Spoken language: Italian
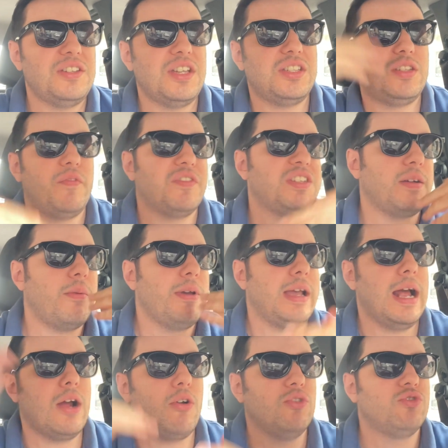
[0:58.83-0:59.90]
già ci facevamo i
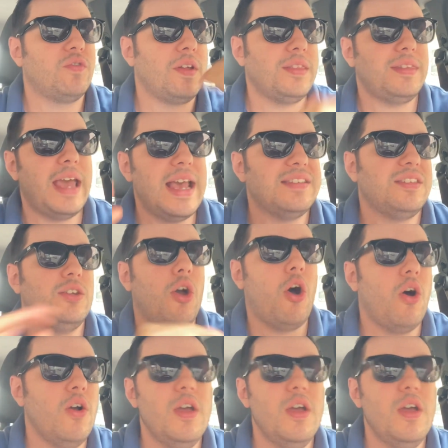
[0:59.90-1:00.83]
calcoli su Fortesi, no,